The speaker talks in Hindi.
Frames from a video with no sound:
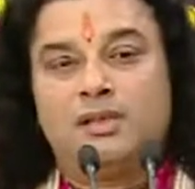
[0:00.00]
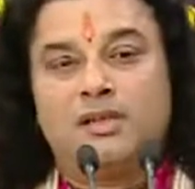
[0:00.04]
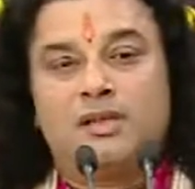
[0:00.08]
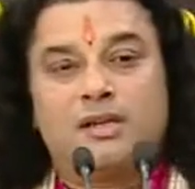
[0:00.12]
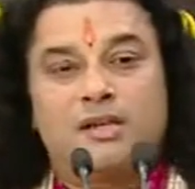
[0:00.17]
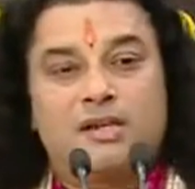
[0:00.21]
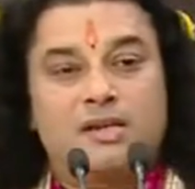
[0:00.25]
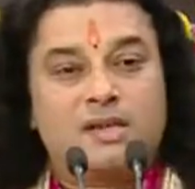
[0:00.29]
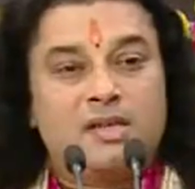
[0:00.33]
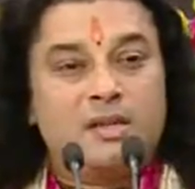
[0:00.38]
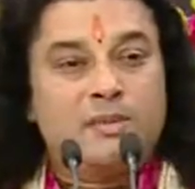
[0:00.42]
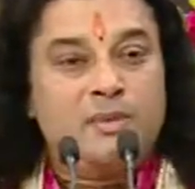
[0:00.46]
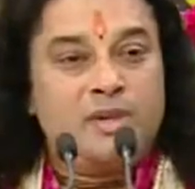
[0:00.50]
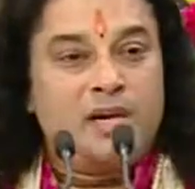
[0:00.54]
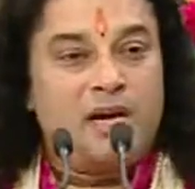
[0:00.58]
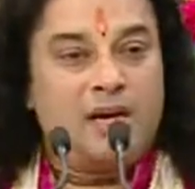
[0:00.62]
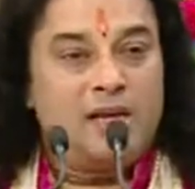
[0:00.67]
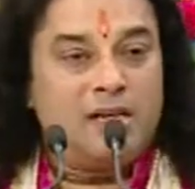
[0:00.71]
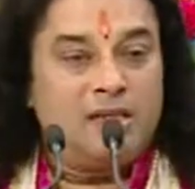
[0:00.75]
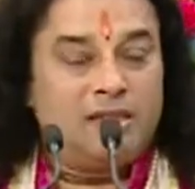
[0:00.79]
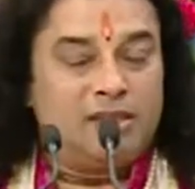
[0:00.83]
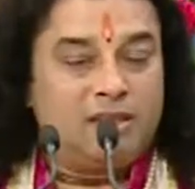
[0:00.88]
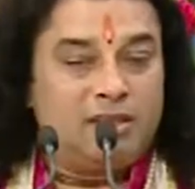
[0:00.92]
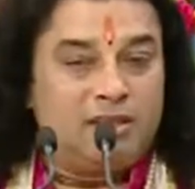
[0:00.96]
किसी में
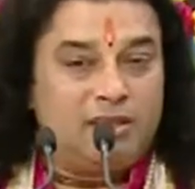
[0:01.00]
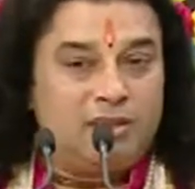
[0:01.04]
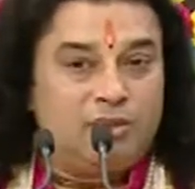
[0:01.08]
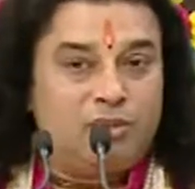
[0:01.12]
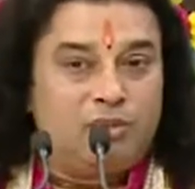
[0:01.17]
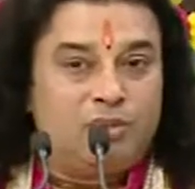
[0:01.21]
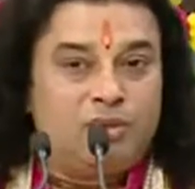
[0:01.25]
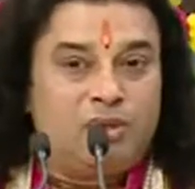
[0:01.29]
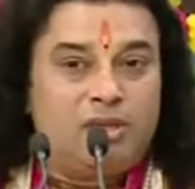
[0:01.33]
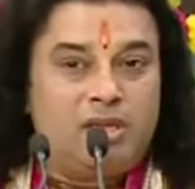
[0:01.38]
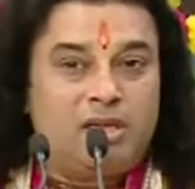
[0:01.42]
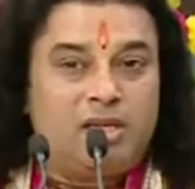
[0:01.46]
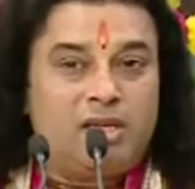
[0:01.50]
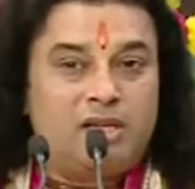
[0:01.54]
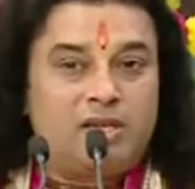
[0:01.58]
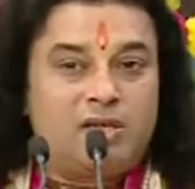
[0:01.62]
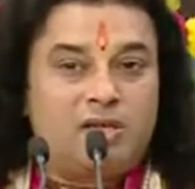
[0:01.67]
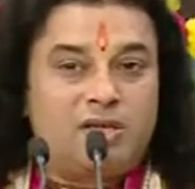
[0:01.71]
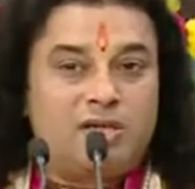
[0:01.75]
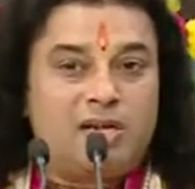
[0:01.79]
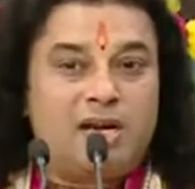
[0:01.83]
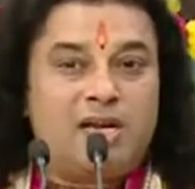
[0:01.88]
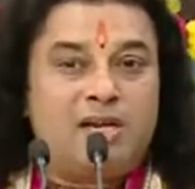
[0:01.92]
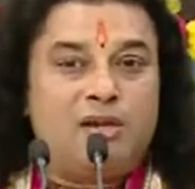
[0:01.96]
हालत यह होती है कि
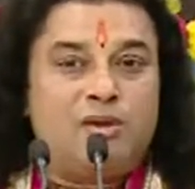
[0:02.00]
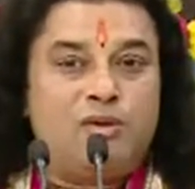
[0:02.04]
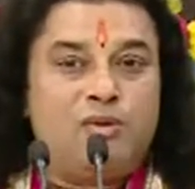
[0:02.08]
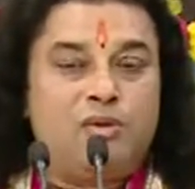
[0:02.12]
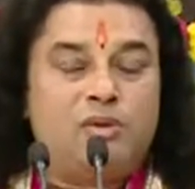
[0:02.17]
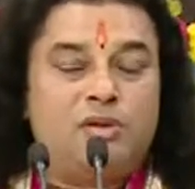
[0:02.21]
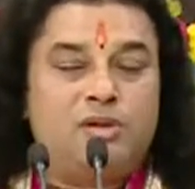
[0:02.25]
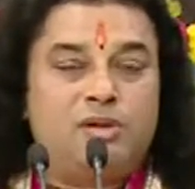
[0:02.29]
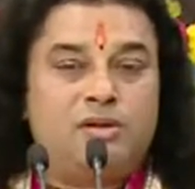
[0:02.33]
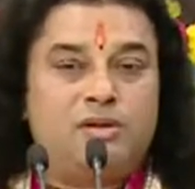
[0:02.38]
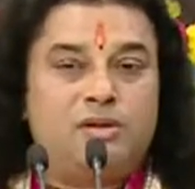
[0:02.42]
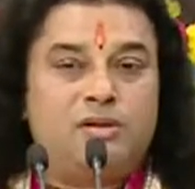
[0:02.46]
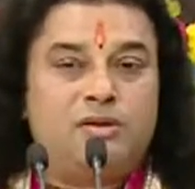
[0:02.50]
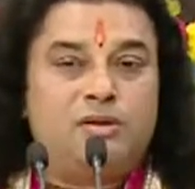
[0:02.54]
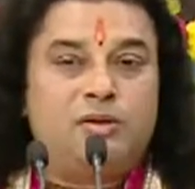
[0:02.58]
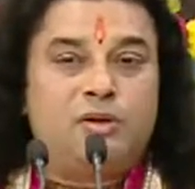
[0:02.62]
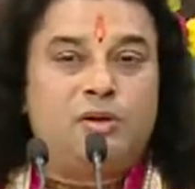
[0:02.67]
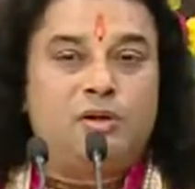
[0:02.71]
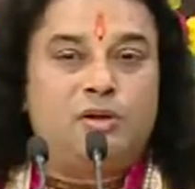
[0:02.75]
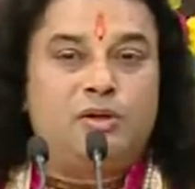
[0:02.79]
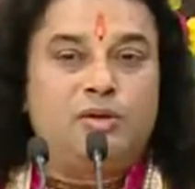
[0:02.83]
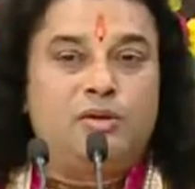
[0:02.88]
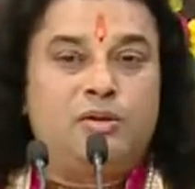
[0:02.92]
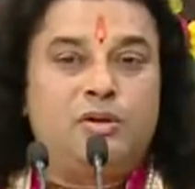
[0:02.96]
चार लोग
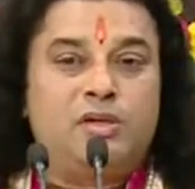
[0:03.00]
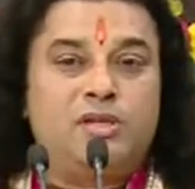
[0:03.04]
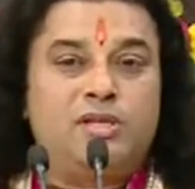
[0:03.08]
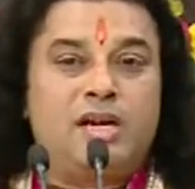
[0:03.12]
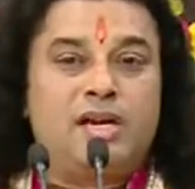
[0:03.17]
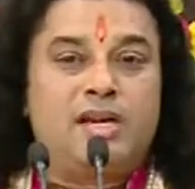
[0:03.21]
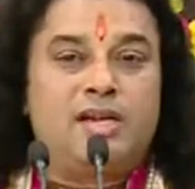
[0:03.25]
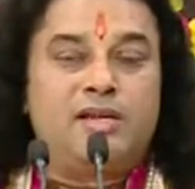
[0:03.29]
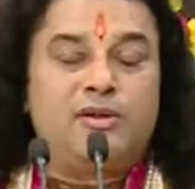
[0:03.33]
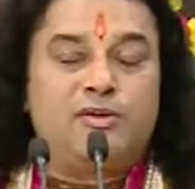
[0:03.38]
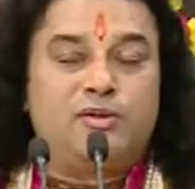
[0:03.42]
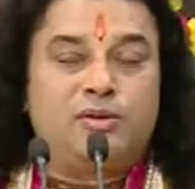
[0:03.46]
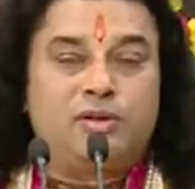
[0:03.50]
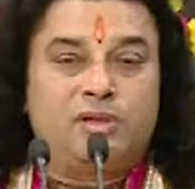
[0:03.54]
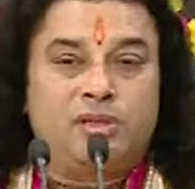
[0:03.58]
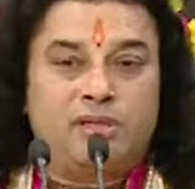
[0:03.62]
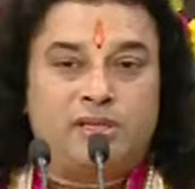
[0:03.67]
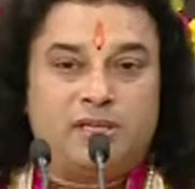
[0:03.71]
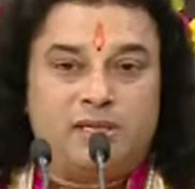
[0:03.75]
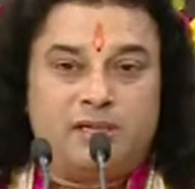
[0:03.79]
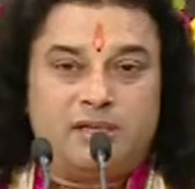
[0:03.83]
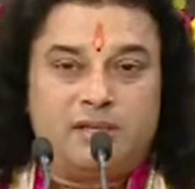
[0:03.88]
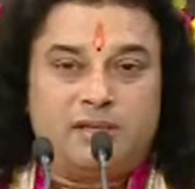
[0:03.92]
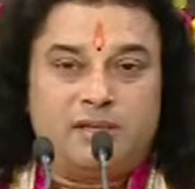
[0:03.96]
दौड़े दौड़े जा रहे होते
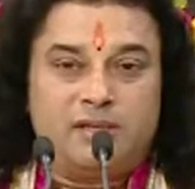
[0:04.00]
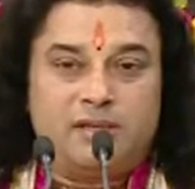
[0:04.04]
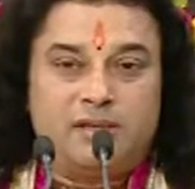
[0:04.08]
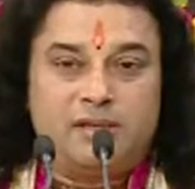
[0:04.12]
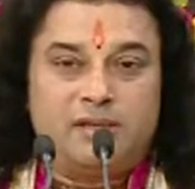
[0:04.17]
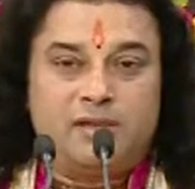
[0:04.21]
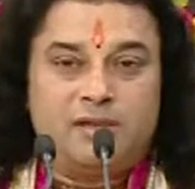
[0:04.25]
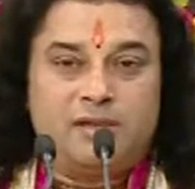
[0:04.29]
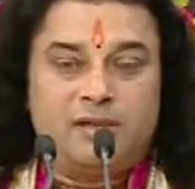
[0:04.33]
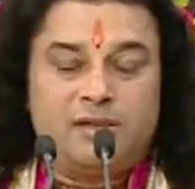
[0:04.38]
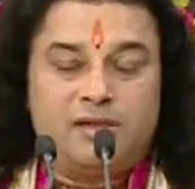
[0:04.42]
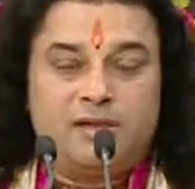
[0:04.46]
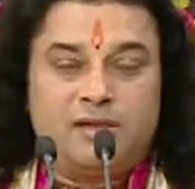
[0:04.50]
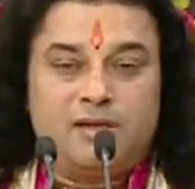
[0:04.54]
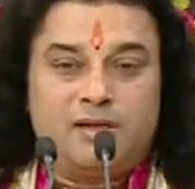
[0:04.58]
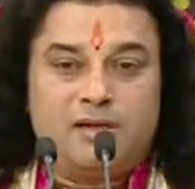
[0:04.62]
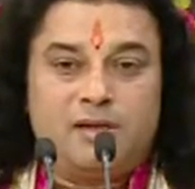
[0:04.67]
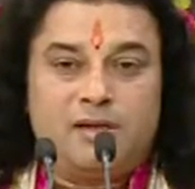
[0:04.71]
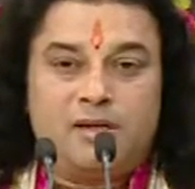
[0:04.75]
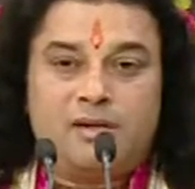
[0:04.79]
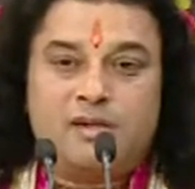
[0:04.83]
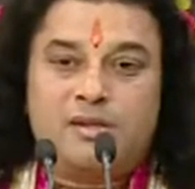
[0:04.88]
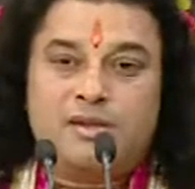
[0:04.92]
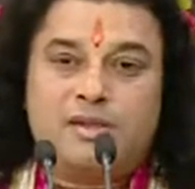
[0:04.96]
हैं
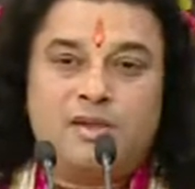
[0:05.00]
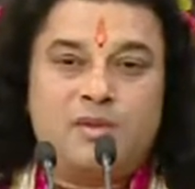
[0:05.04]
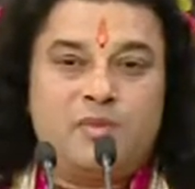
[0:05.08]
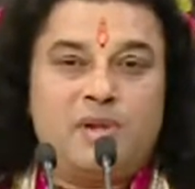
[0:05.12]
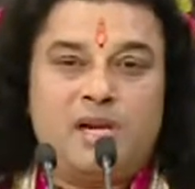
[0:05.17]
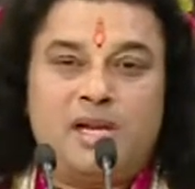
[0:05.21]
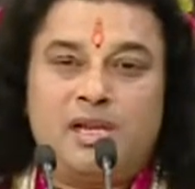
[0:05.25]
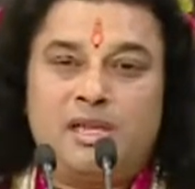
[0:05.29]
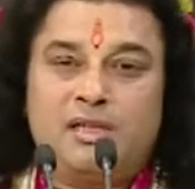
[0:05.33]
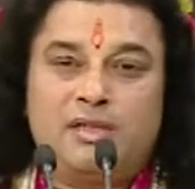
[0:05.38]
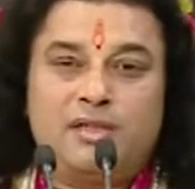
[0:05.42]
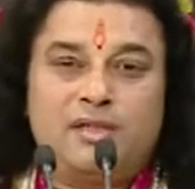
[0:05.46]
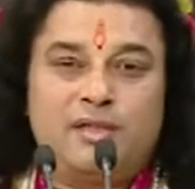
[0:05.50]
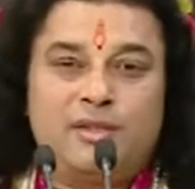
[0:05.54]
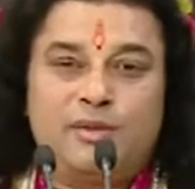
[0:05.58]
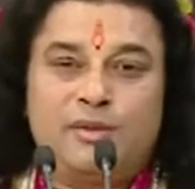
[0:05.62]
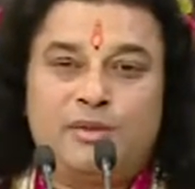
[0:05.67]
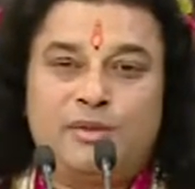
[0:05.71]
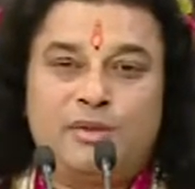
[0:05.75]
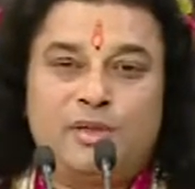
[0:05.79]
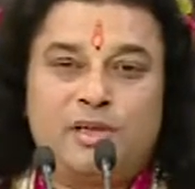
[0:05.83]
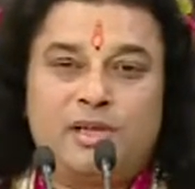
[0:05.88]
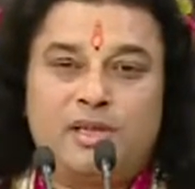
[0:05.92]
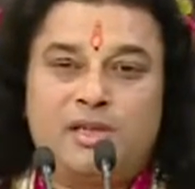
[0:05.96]
किसी में हालत यह
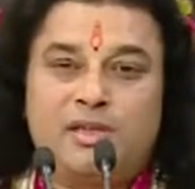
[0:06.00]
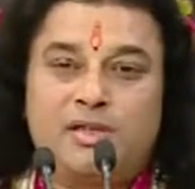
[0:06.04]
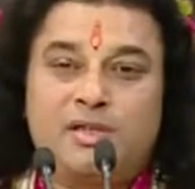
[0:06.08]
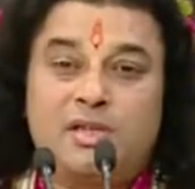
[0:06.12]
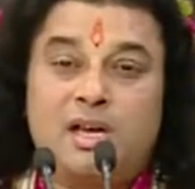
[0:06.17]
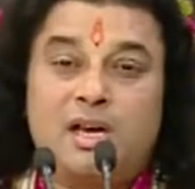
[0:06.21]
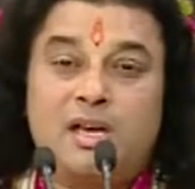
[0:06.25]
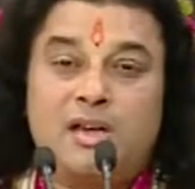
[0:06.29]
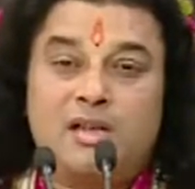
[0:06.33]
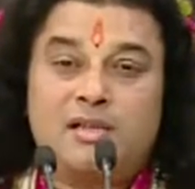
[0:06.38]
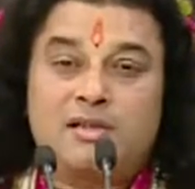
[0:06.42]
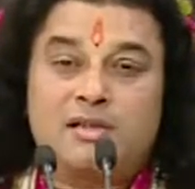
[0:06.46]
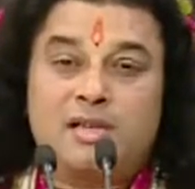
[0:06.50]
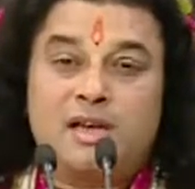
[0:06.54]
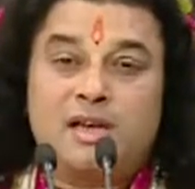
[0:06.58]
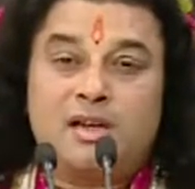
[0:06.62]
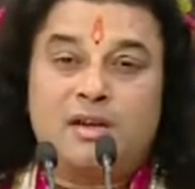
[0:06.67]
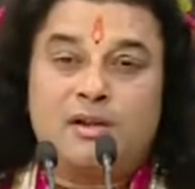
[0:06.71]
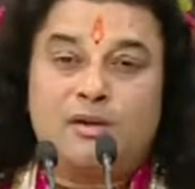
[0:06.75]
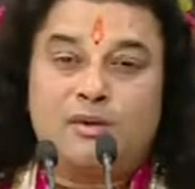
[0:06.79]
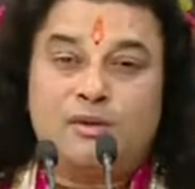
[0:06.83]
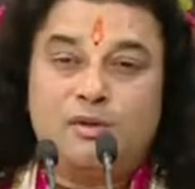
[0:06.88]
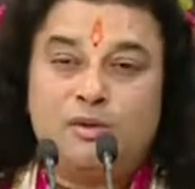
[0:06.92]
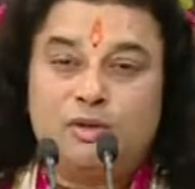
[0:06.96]
होती है कि चार हजार
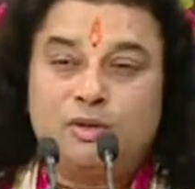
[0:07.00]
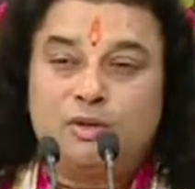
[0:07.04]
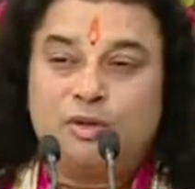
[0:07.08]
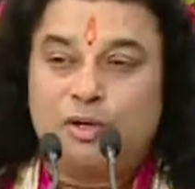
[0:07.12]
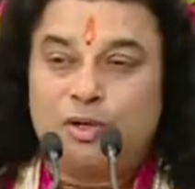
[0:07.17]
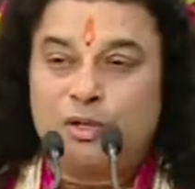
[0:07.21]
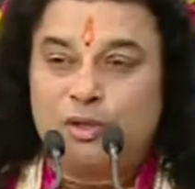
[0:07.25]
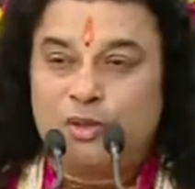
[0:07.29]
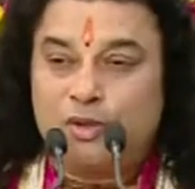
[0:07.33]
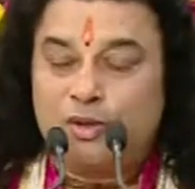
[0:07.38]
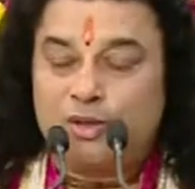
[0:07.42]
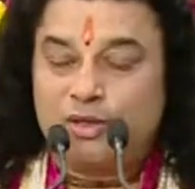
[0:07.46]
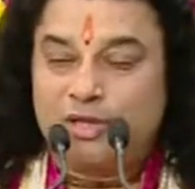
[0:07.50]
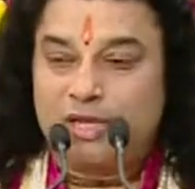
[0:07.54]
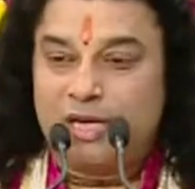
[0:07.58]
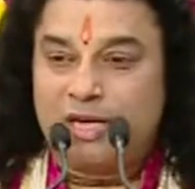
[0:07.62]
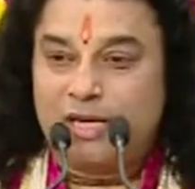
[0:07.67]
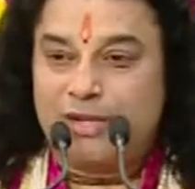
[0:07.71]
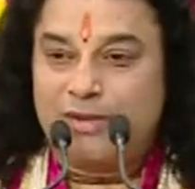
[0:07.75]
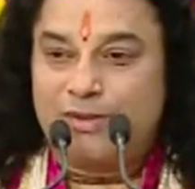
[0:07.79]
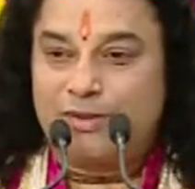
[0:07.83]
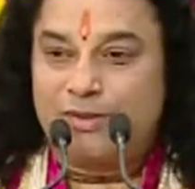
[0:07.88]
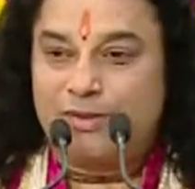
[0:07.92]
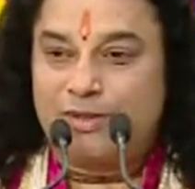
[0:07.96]
लोग दौड़े दौड़े जा
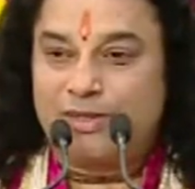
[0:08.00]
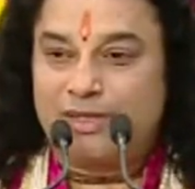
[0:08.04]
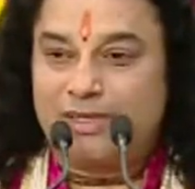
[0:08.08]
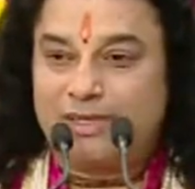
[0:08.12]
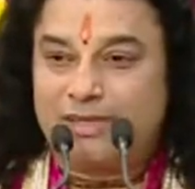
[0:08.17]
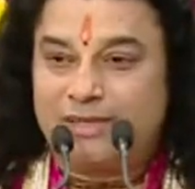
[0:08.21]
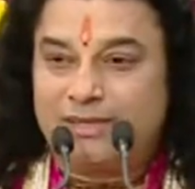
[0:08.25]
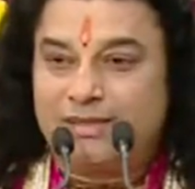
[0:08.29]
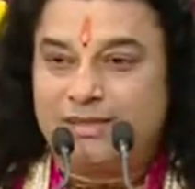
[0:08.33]
रहे होते हैं